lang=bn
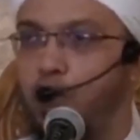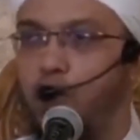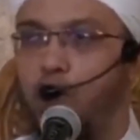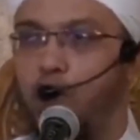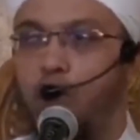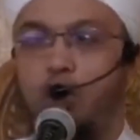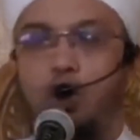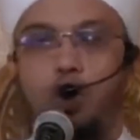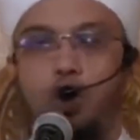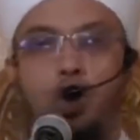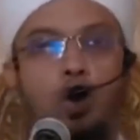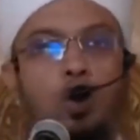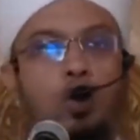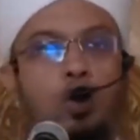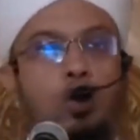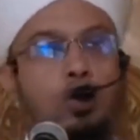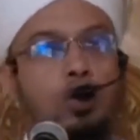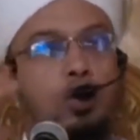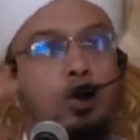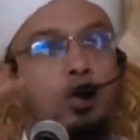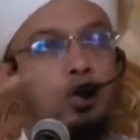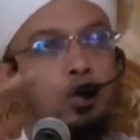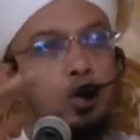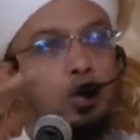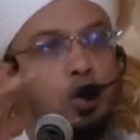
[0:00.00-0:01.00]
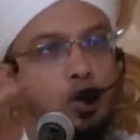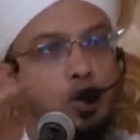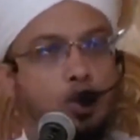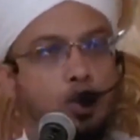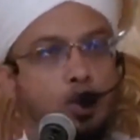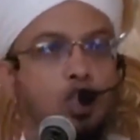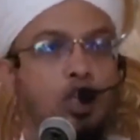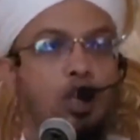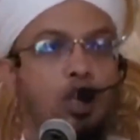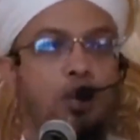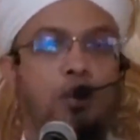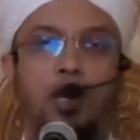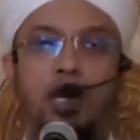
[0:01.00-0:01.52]
জন্য অন্য
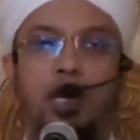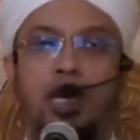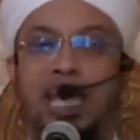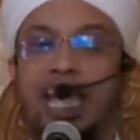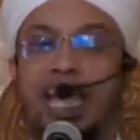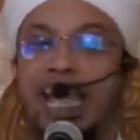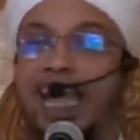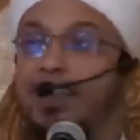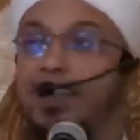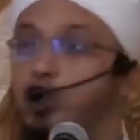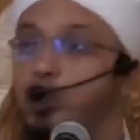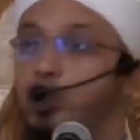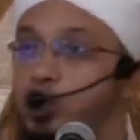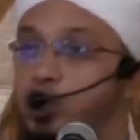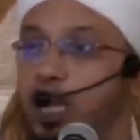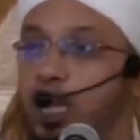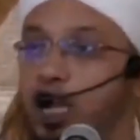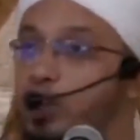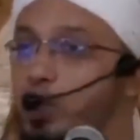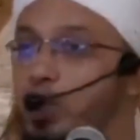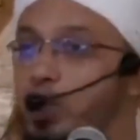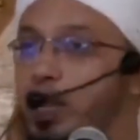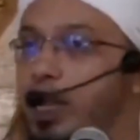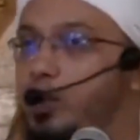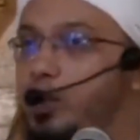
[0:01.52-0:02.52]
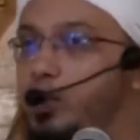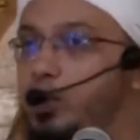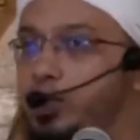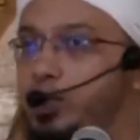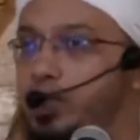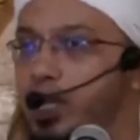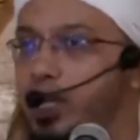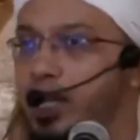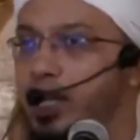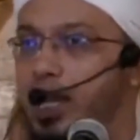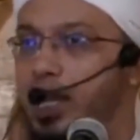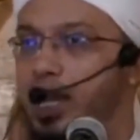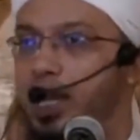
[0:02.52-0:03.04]
কোনো সময় এত সাধনা
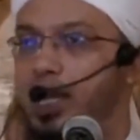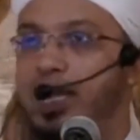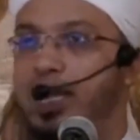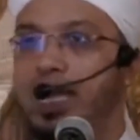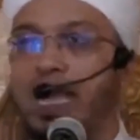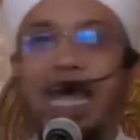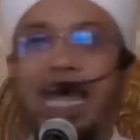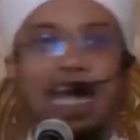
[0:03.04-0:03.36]
করতেন না